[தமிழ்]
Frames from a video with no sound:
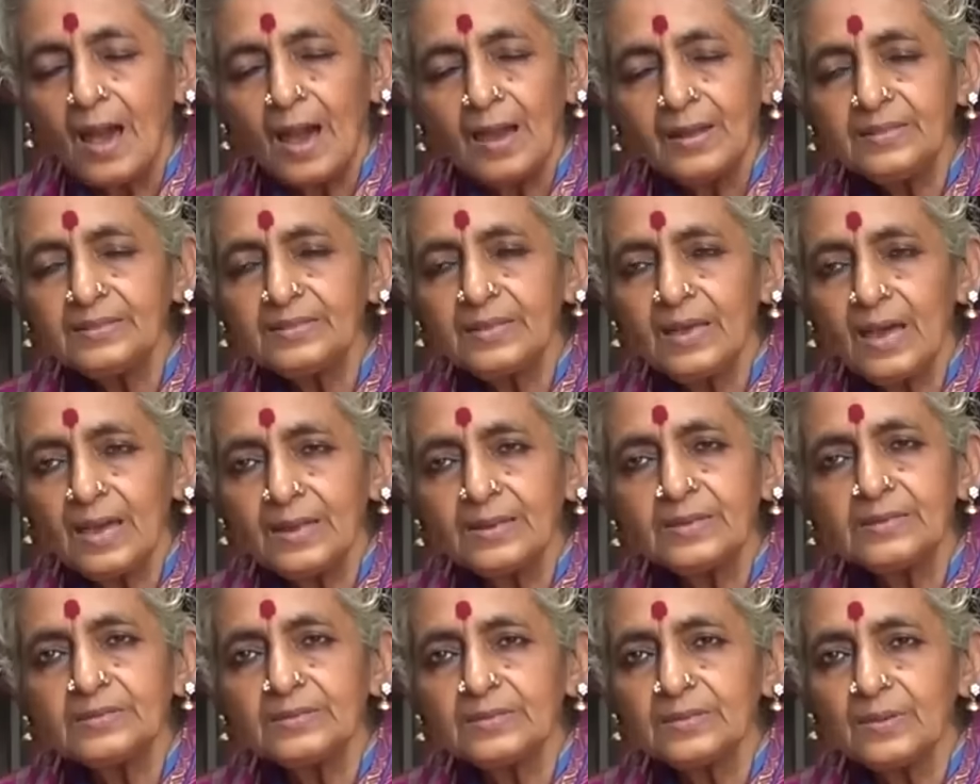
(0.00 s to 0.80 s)
அரிது
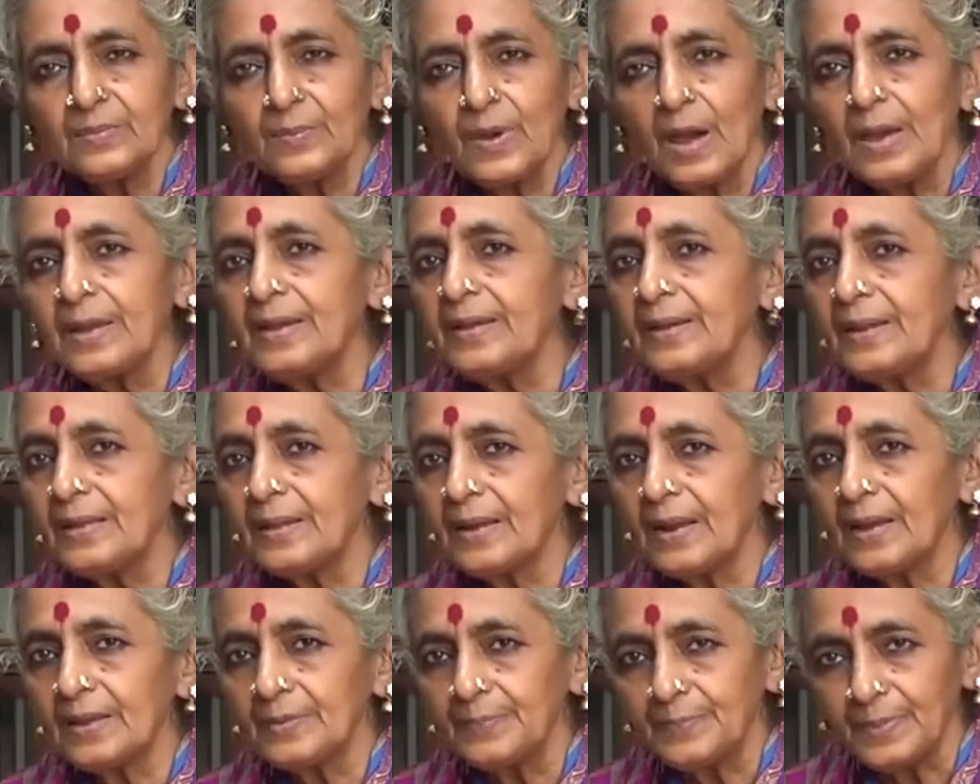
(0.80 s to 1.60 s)
அரிது
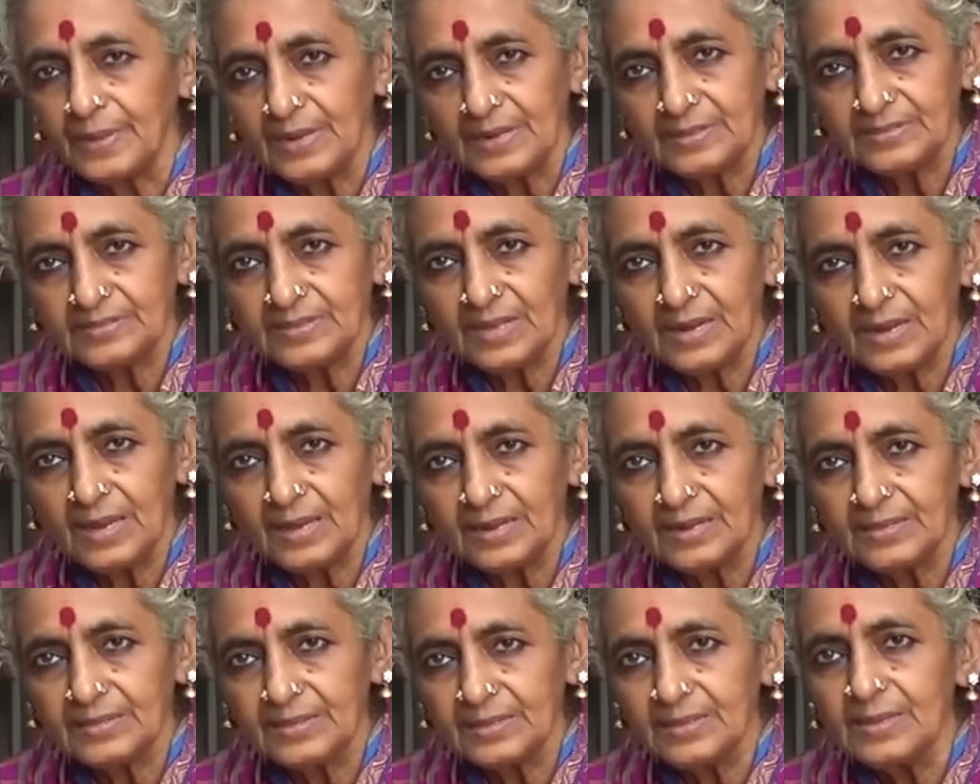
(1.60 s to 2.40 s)
மானிடராய் பிறத்தல்
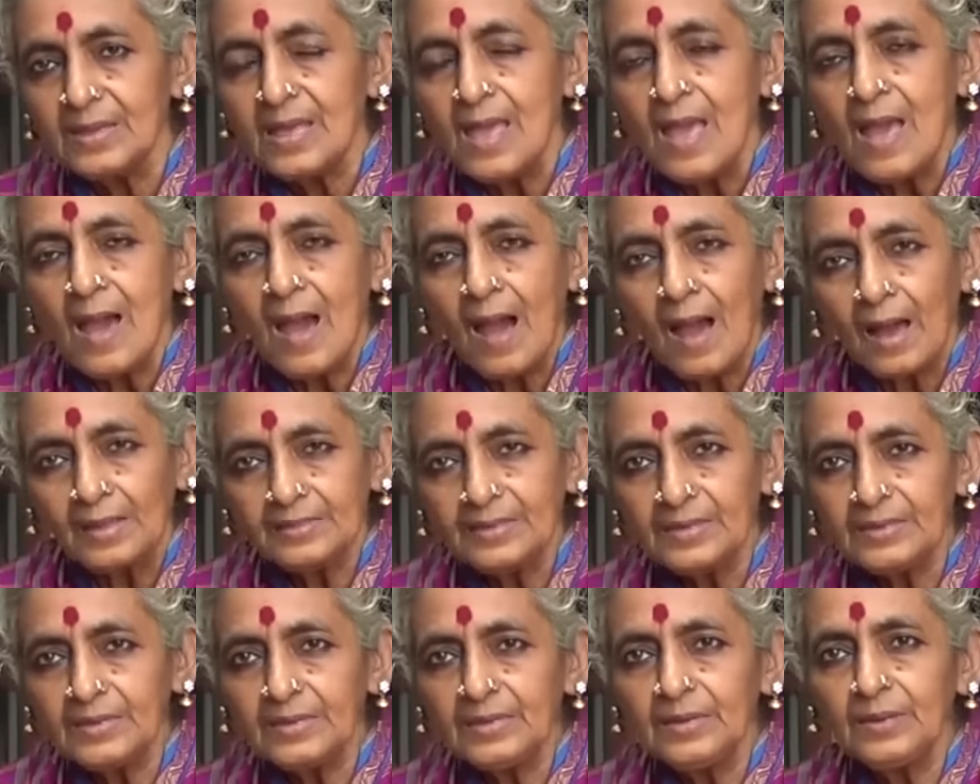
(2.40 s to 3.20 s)
அரிது
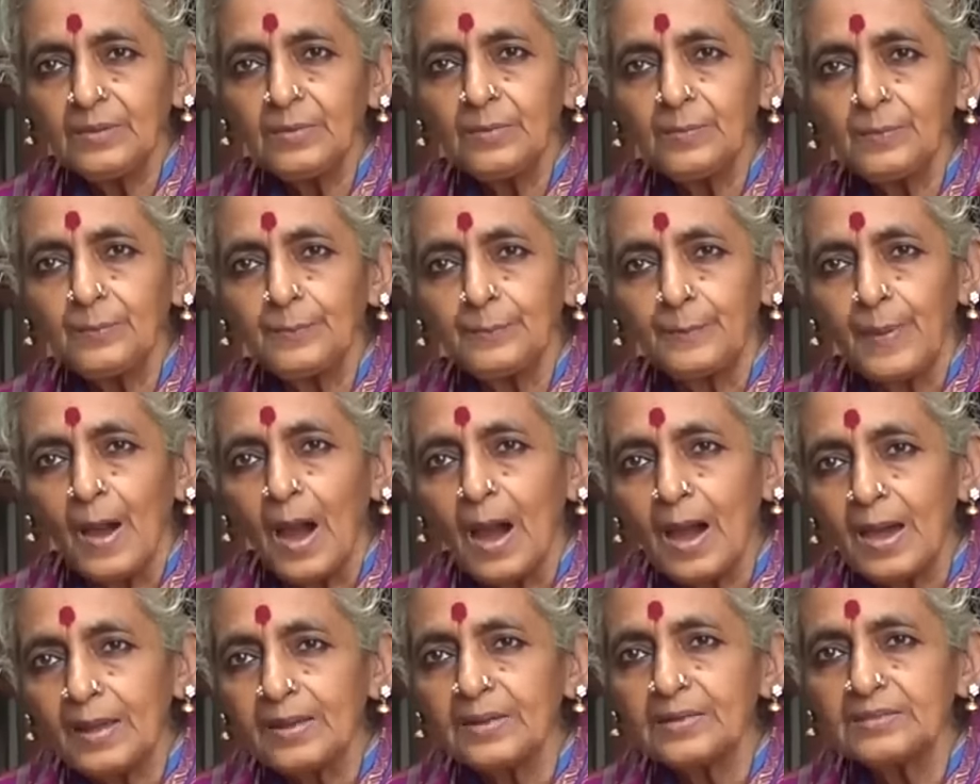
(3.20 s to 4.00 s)
அதனின்
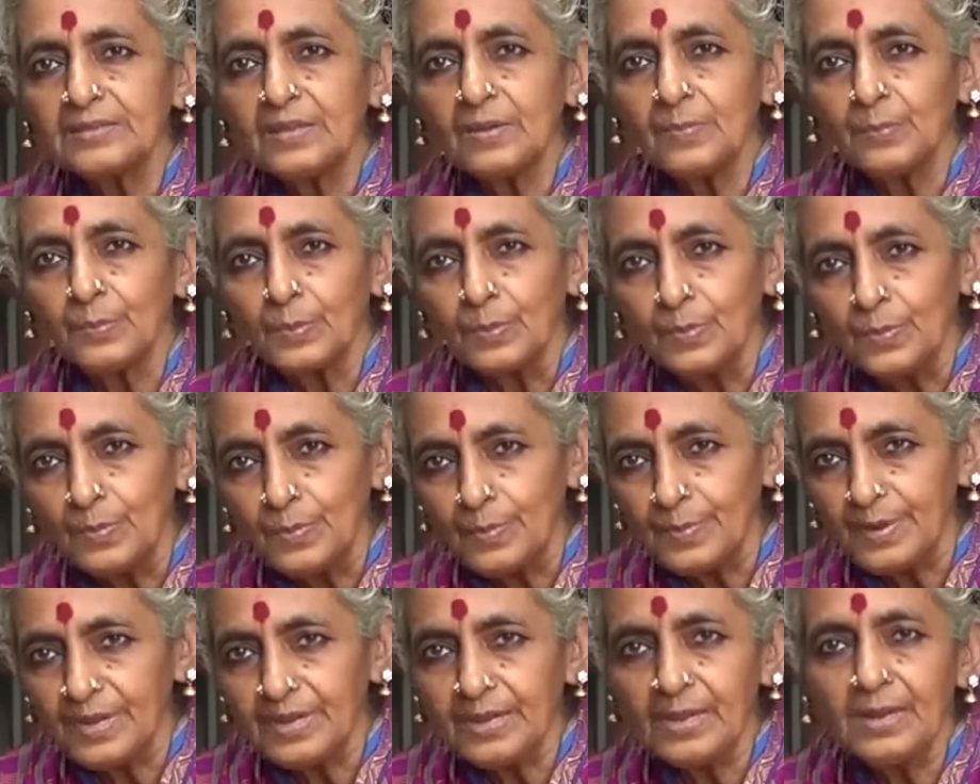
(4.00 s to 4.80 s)
பாரத
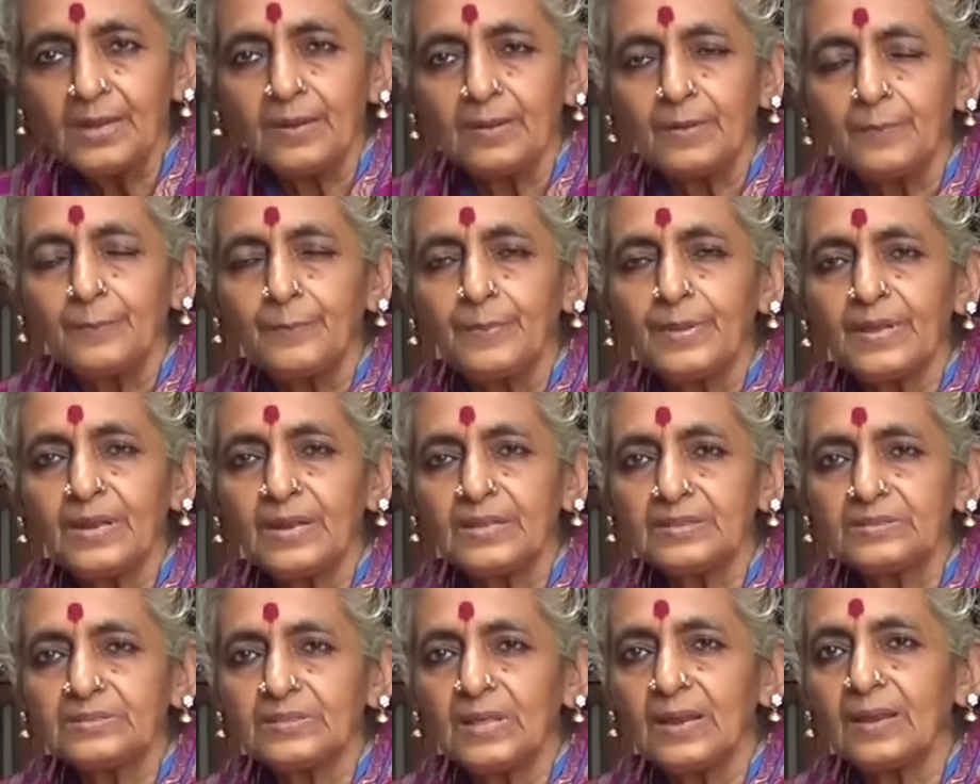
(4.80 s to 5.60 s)
பூமியில்
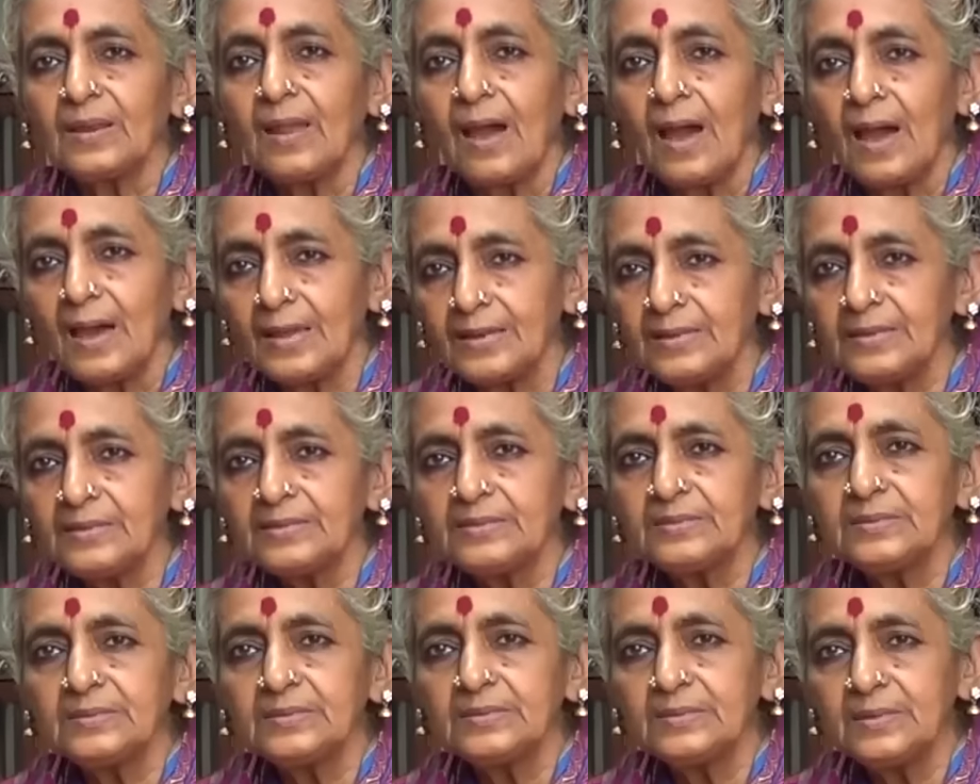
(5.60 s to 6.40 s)
பிறத்தல்
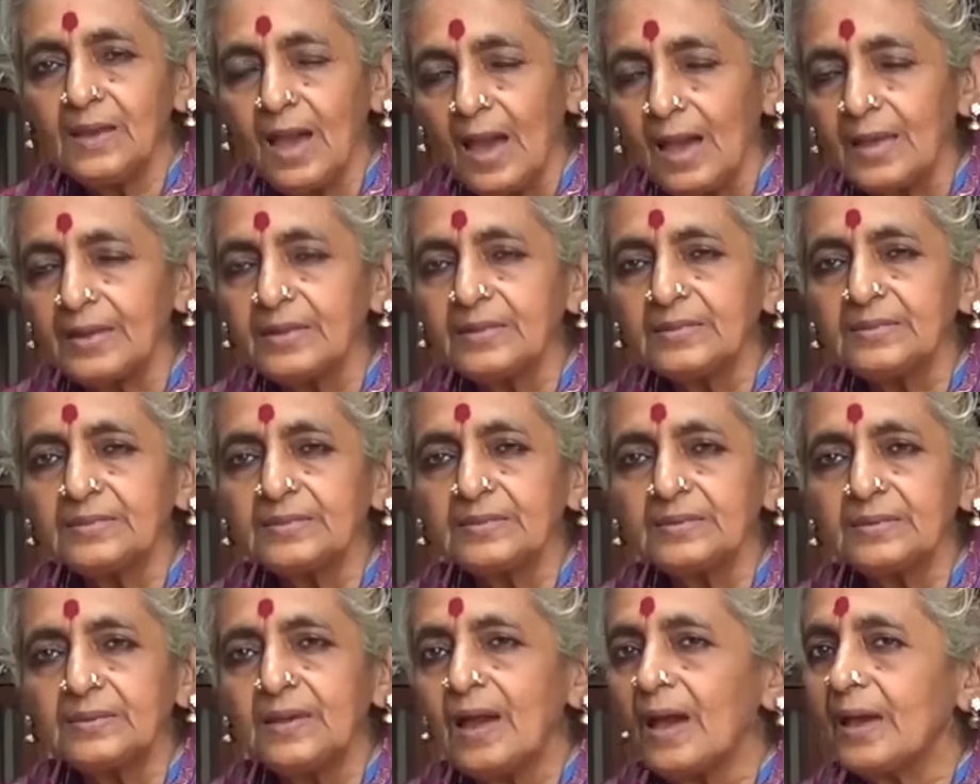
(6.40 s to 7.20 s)
அரிது
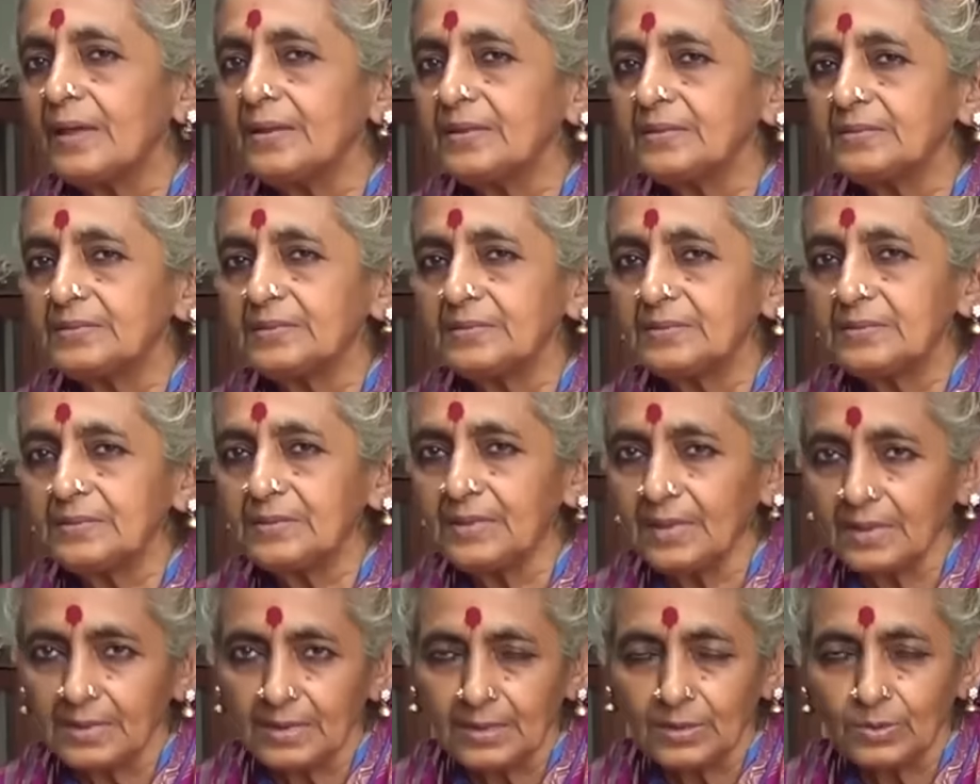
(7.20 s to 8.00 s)
அரிது அரிது
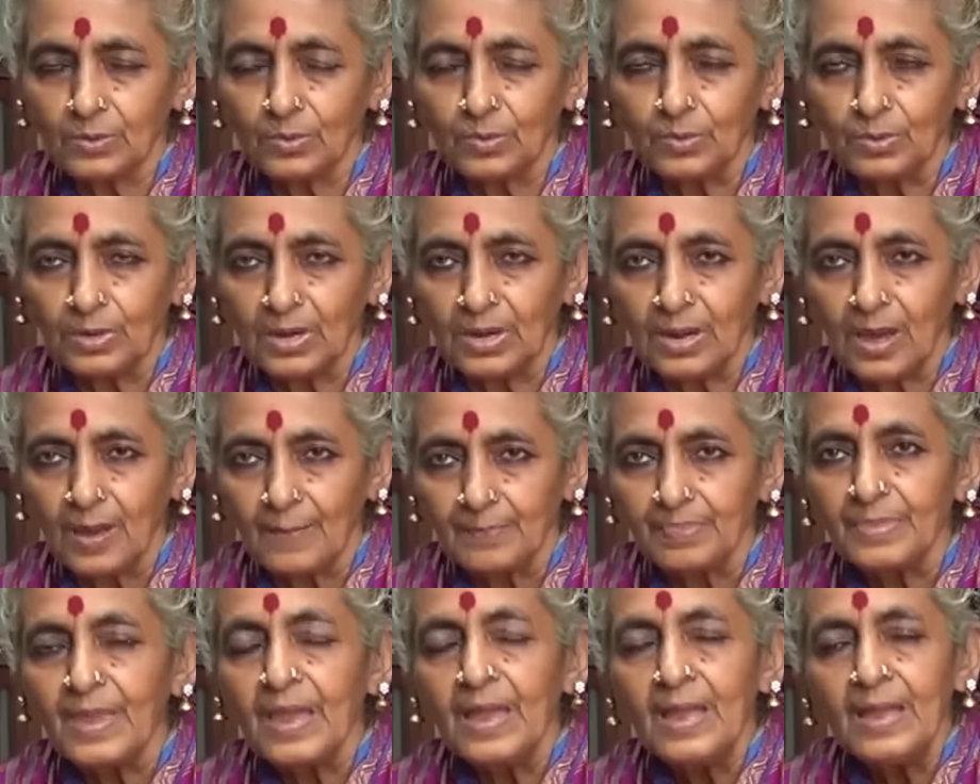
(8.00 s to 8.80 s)
என
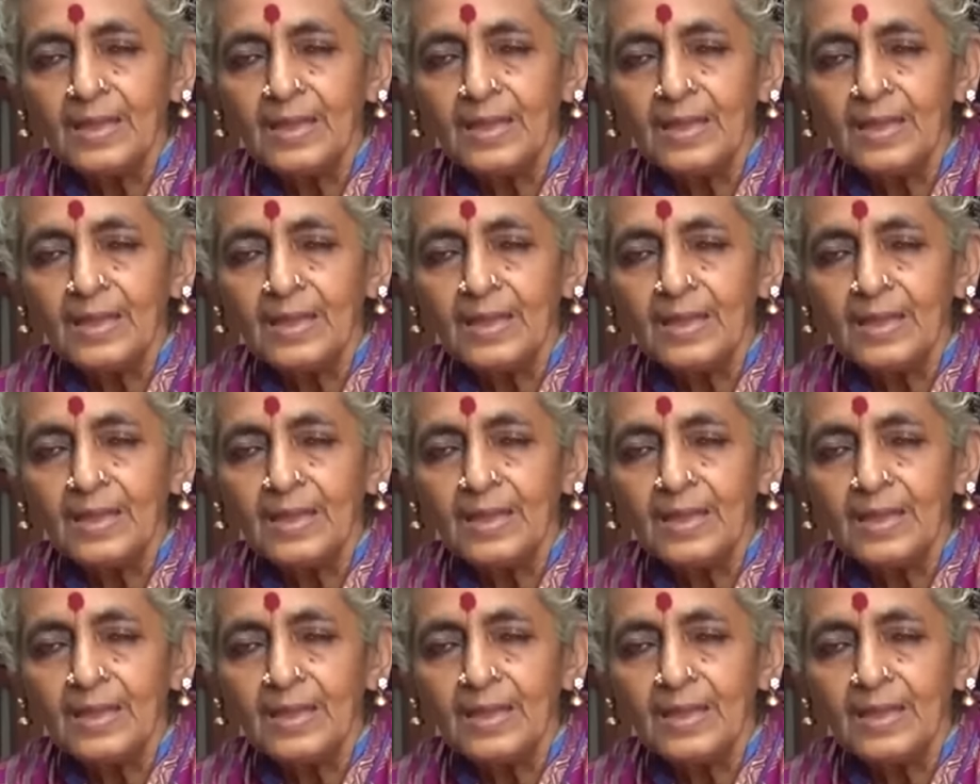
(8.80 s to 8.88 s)
கூறலாம்